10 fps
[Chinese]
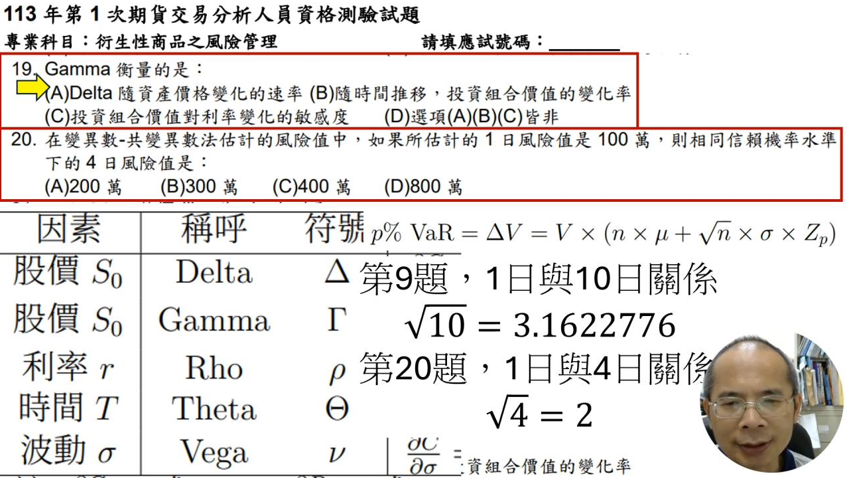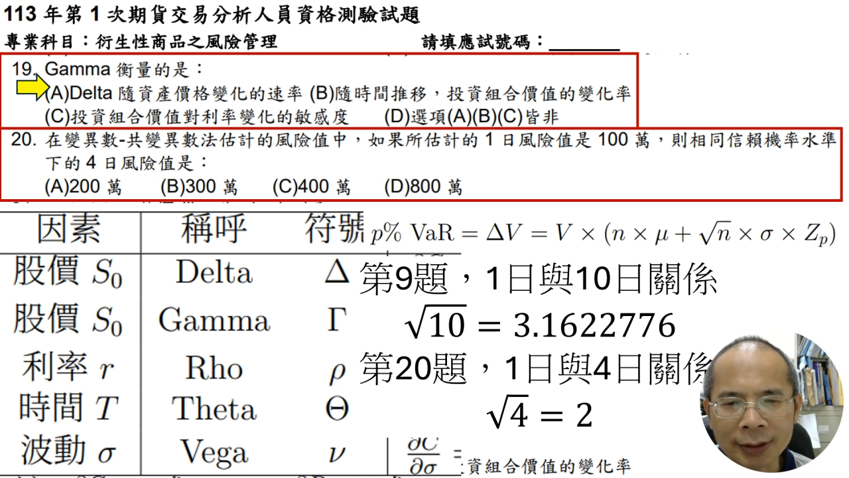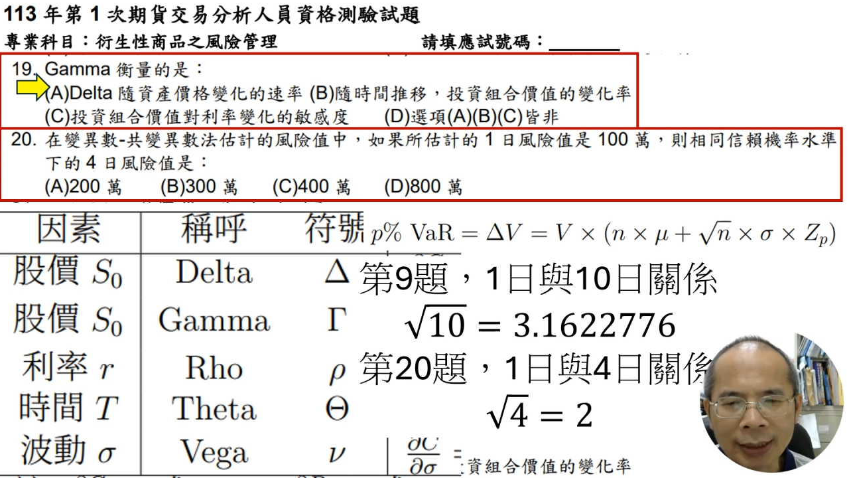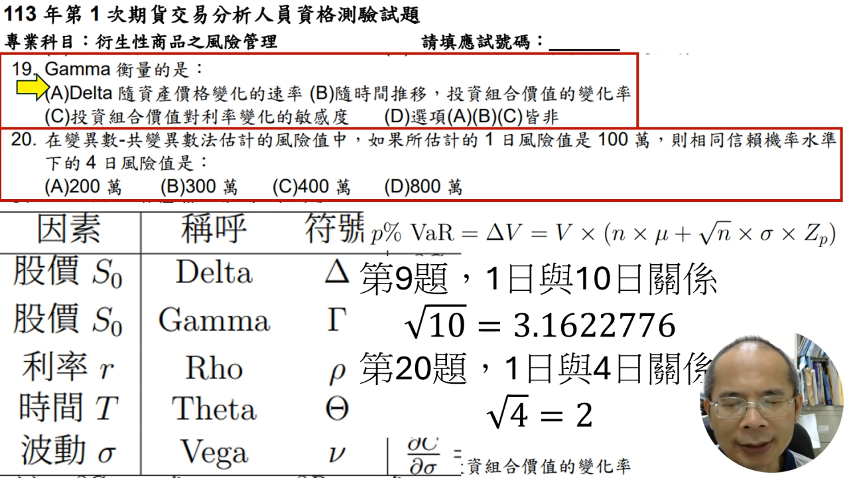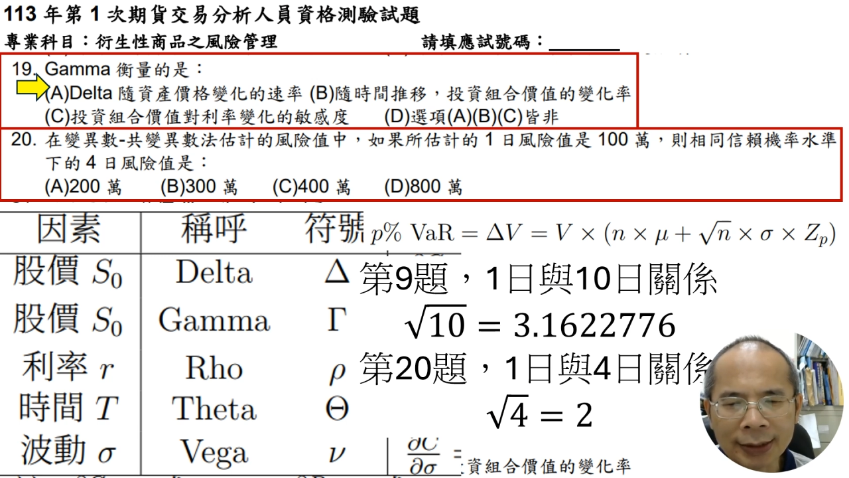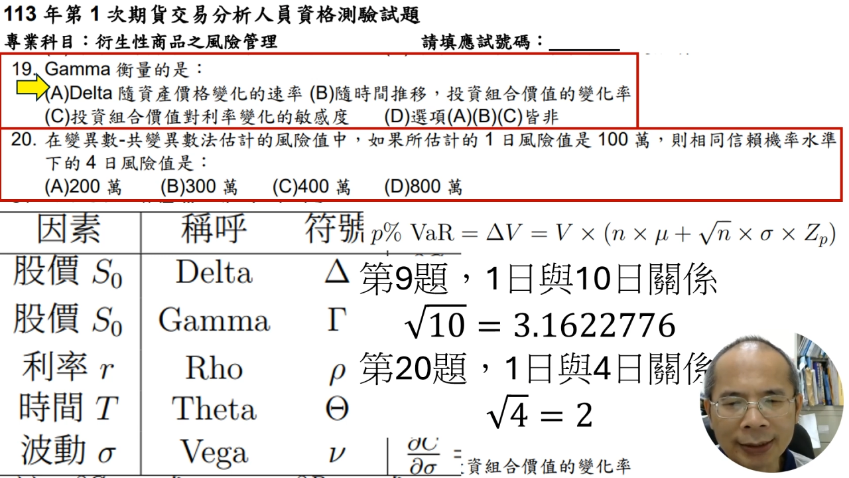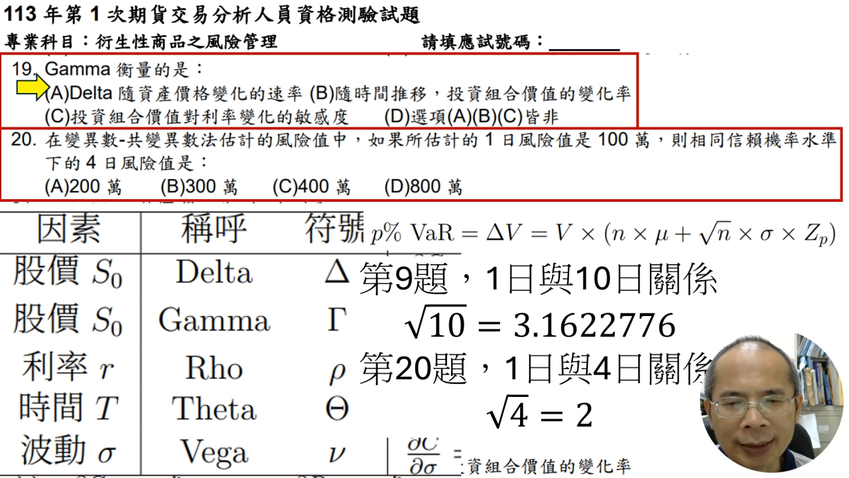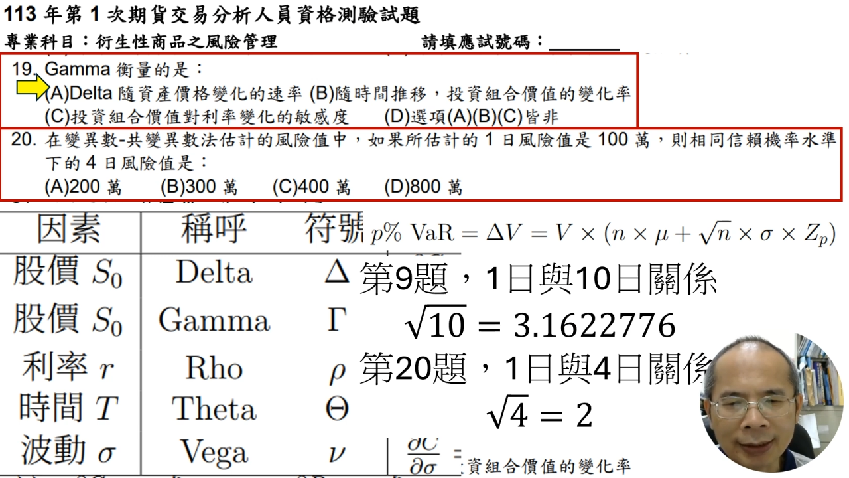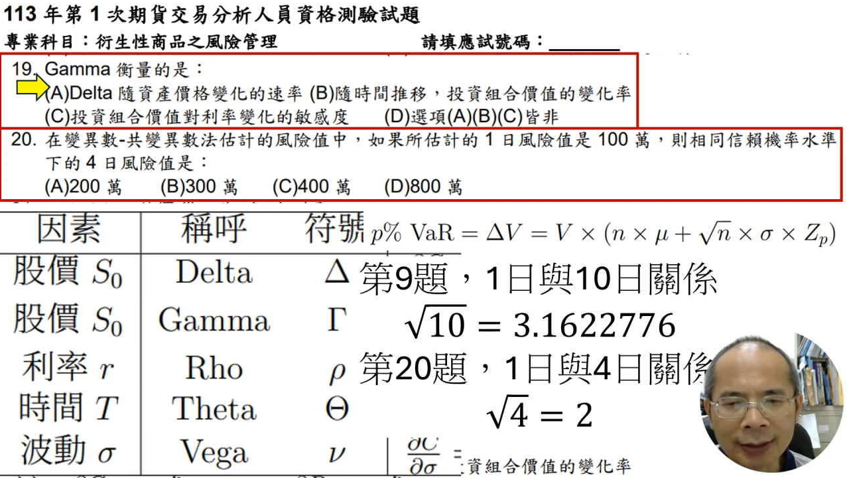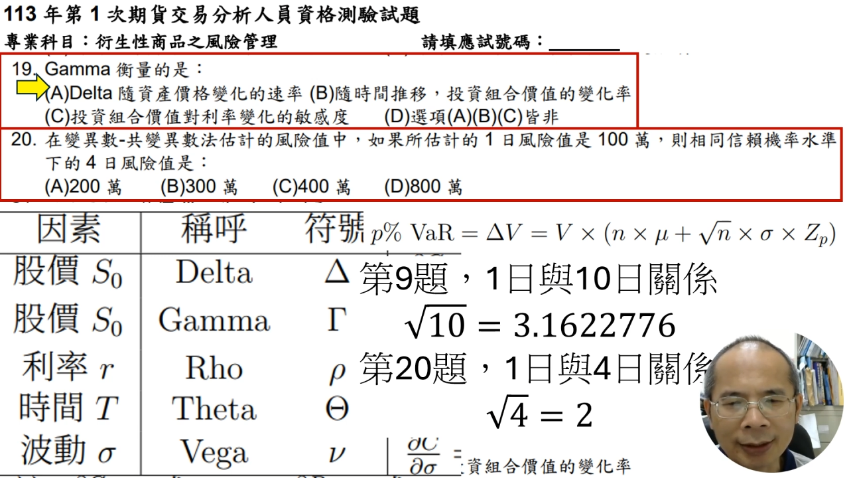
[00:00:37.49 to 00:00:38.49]
乘上三
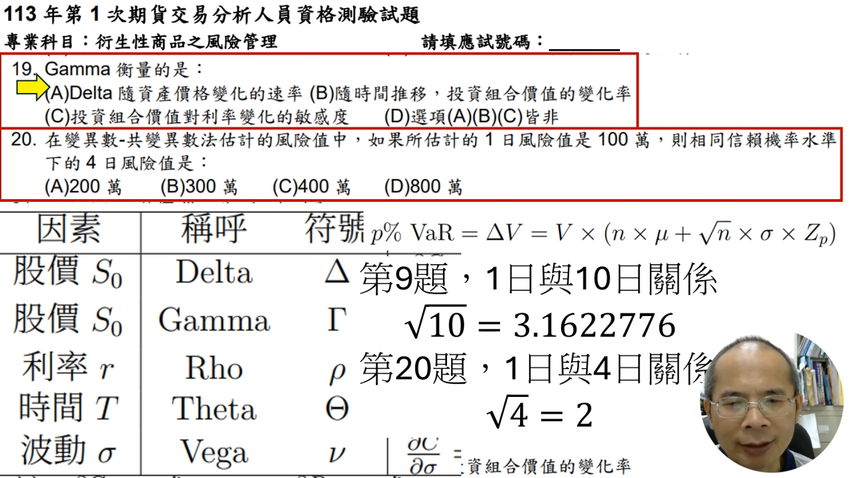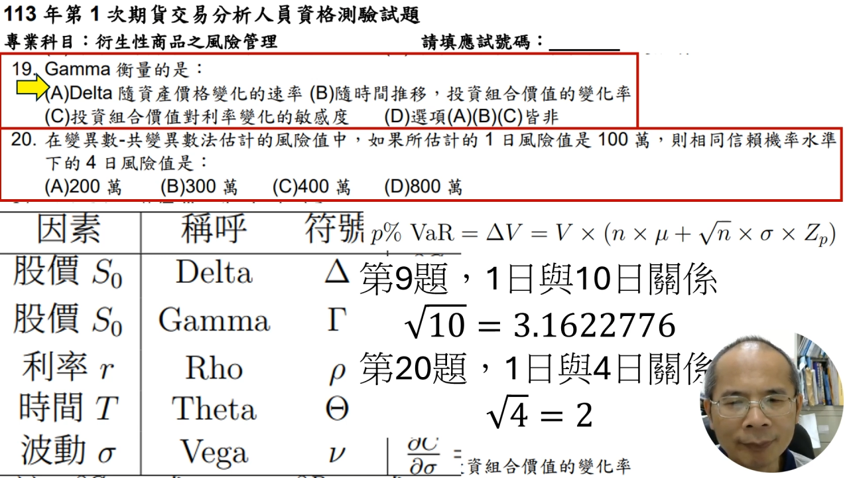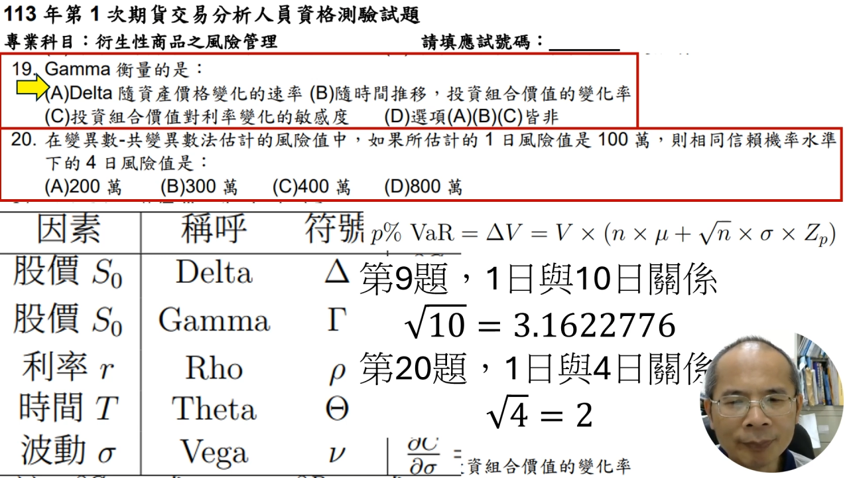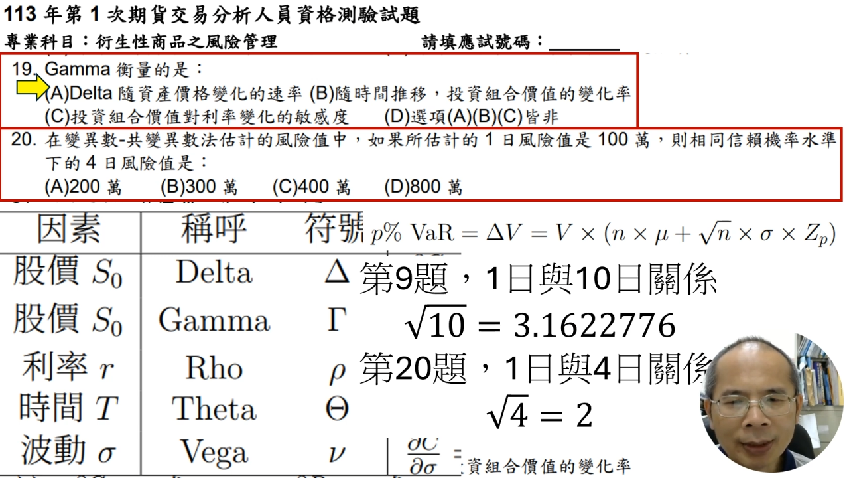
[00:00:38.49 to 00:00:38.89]
点一六，